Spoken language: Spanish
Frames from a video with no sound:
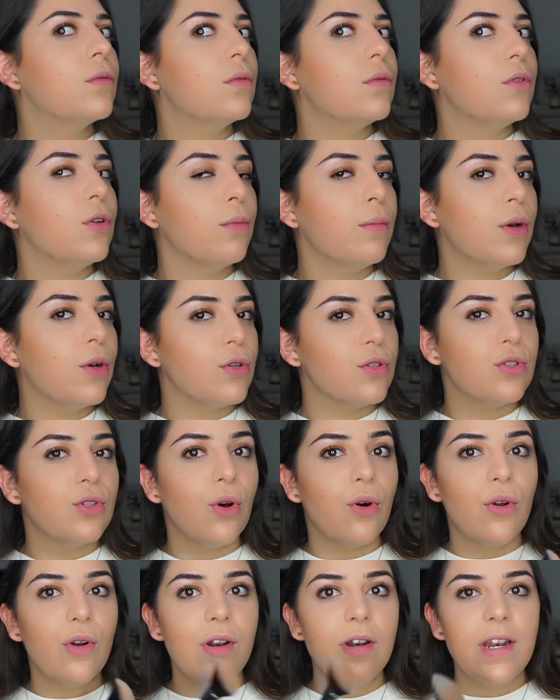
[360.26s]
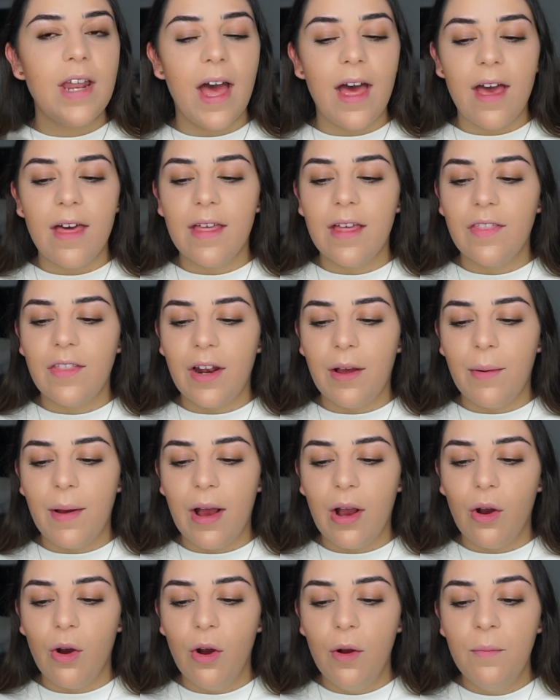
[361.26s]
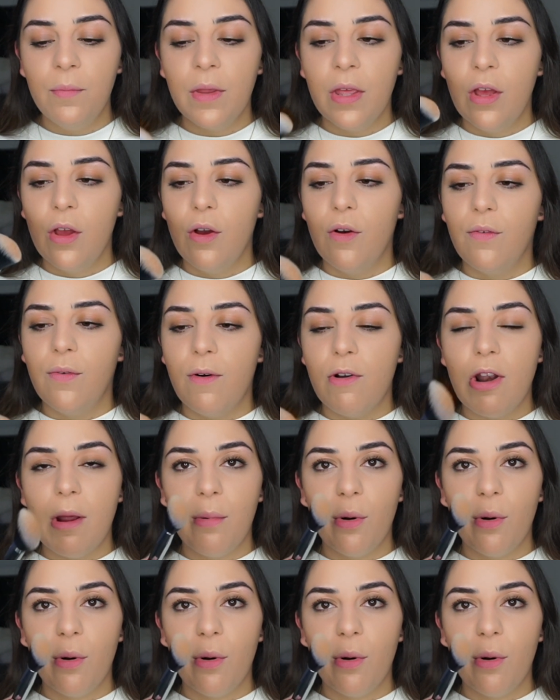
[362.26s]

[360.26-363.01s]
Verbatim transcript: no me costó nada de trabajo. Fue una